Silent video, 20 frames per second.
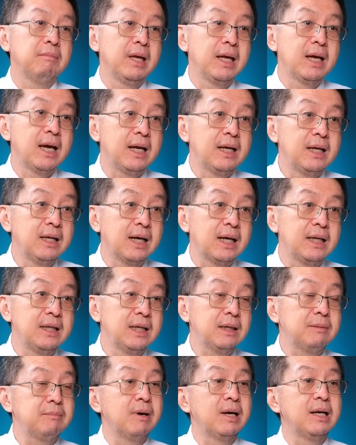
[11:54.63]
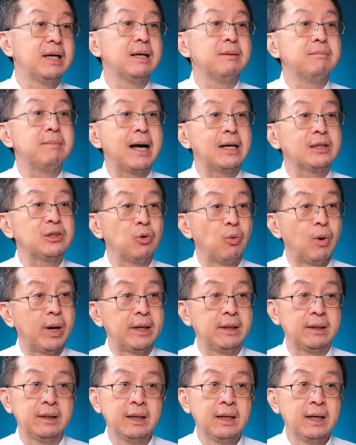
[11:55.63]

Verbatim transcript: มีเงินเดือนยึดเงินเดือนบางส่วน